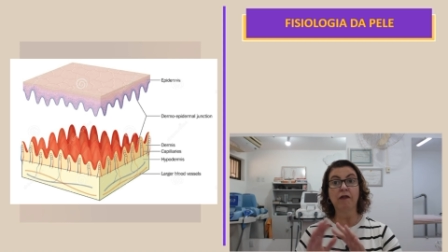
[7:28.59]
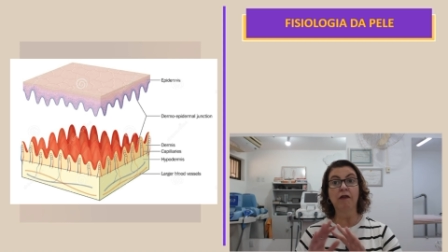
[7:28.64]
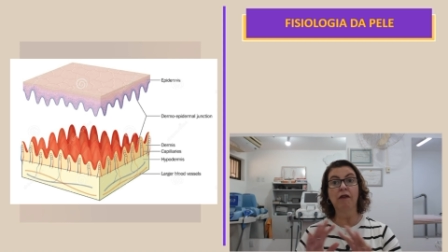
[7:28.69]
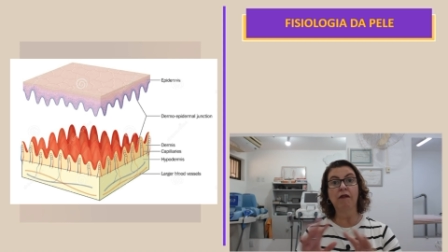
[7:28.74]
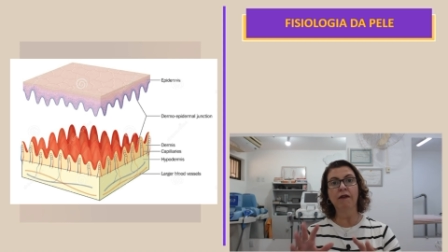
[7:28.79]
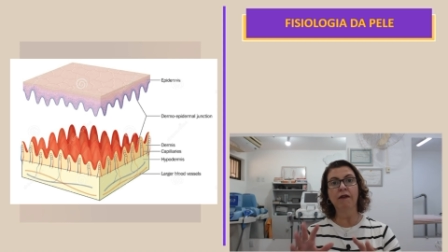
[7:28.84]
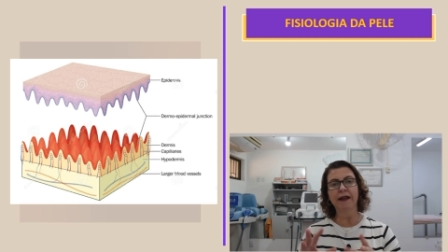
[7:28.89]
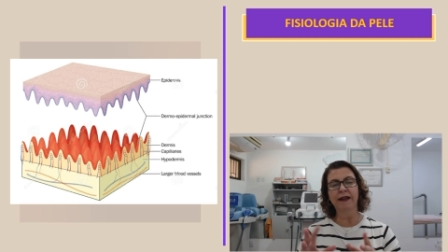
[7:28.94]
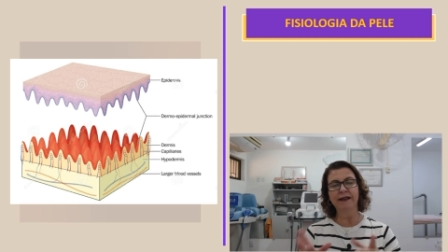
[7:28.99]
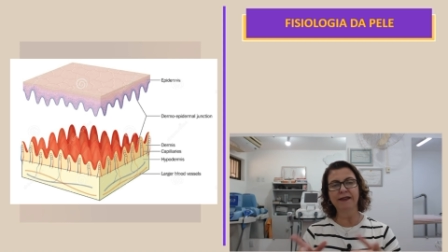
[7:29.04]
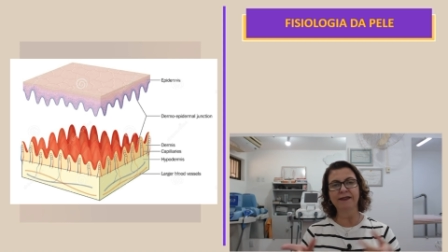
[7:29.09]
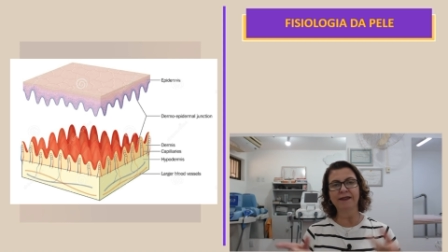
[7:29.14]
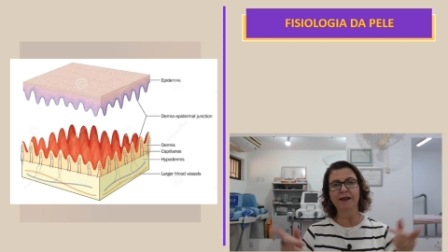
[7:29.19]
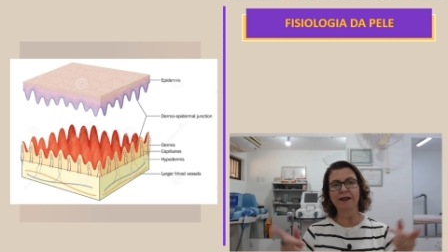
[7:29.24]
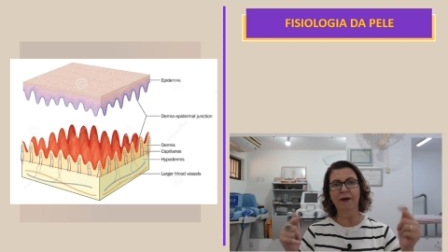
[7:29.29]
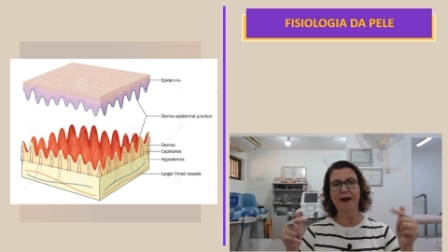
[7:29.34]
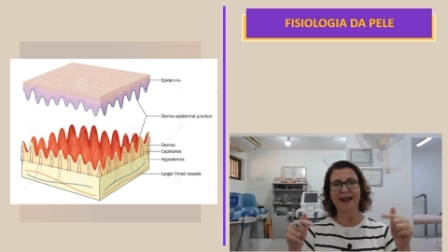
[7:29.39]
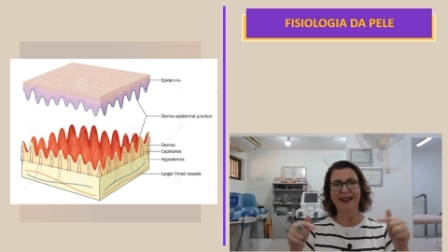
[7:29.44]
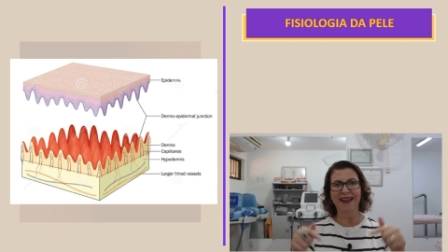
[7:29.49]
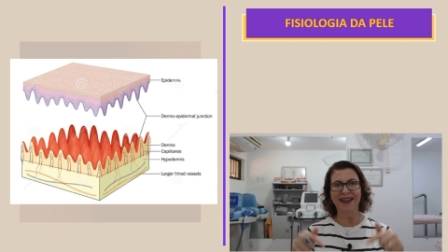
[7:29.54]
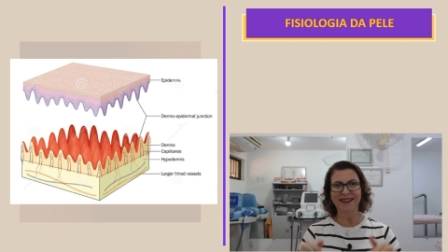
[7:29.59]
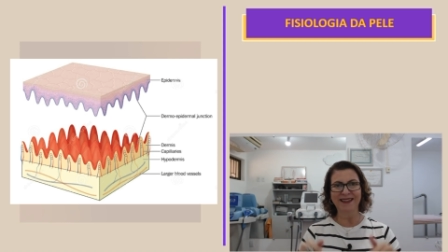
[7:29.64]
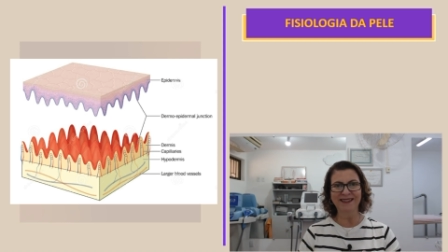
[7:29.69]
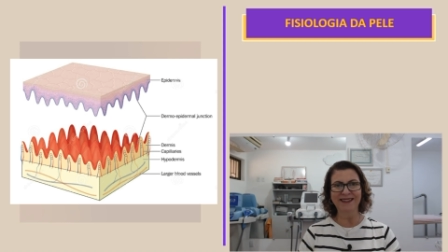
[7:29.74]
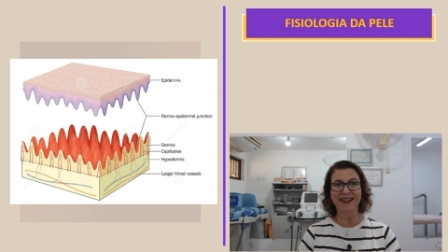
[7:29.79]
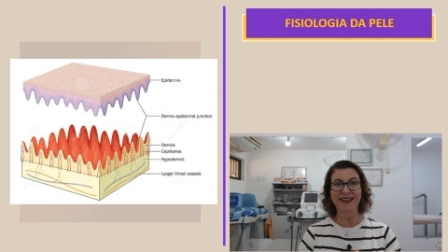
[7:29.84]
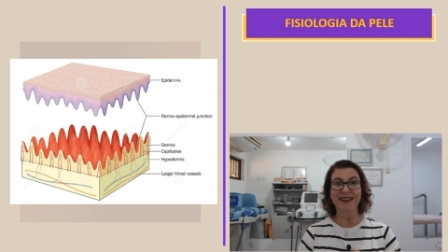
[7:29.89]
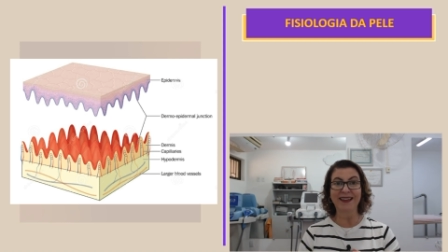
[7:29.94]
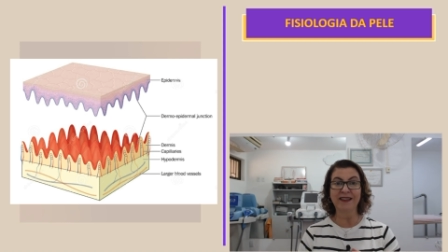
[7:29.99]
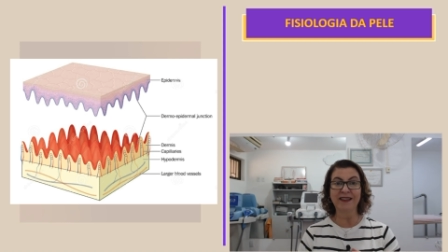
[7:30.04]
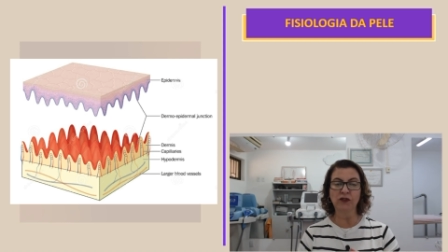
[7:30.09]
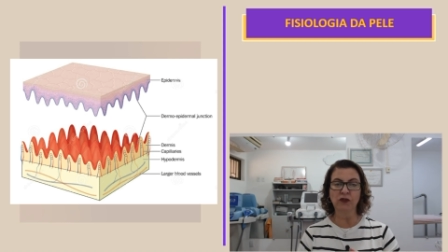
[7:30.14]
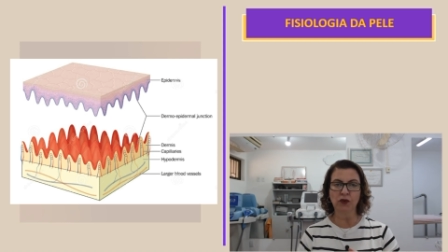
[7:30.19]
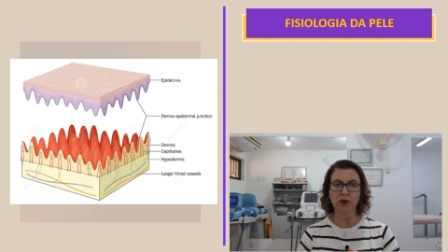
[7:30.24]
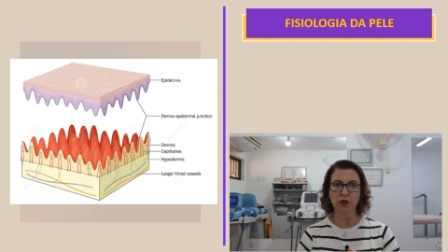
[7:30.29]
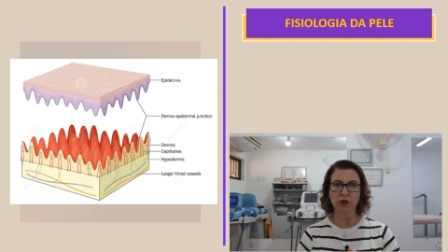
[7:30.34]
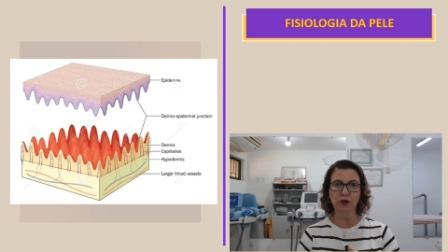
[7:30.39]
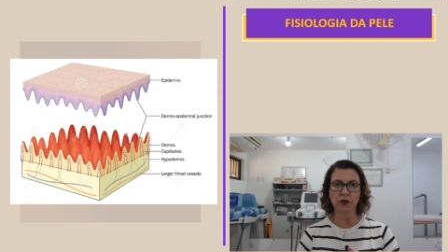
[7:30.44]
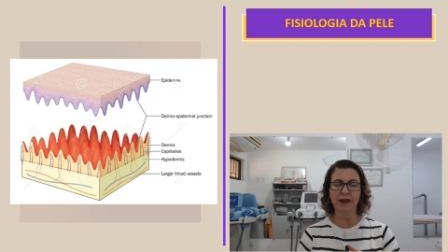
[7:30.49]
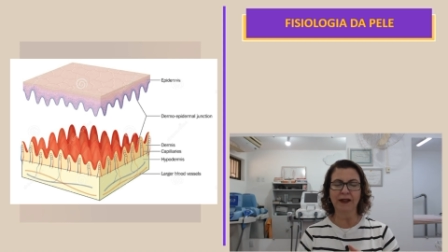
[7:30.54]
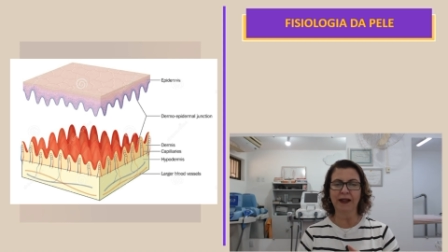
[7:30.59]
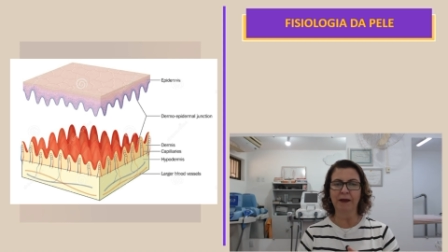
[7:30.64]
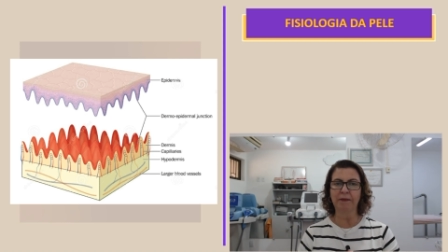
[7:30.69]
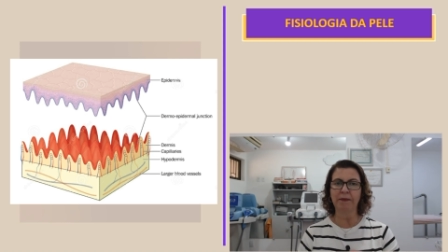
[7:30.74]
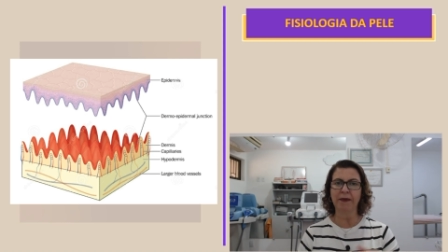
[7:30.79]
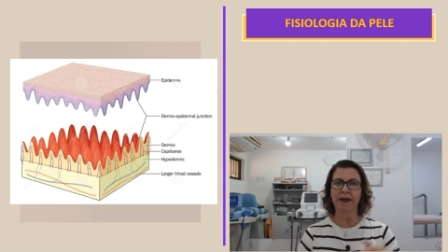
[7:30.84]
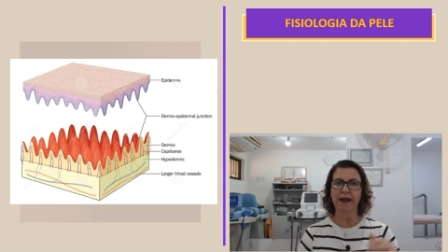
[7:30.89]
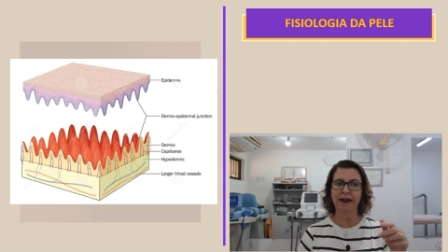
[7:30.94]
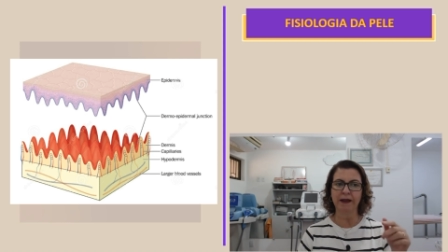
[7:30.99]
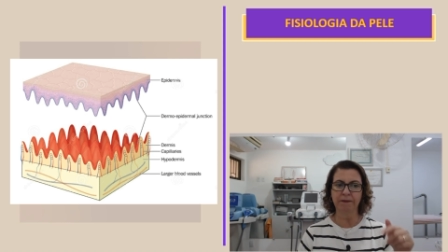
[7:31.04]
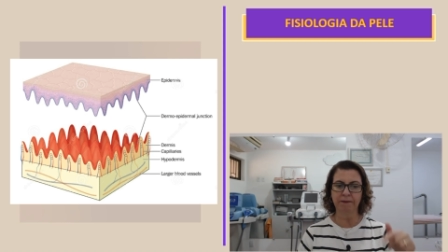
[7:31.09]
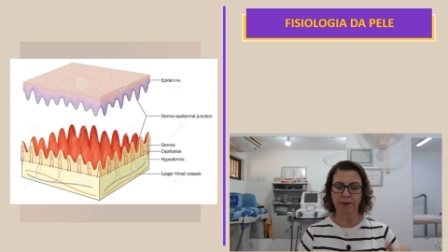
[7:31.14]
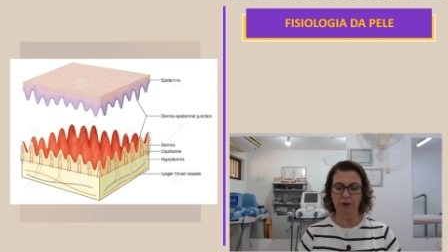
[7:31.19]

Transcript: com relação a essa estrutura da pele,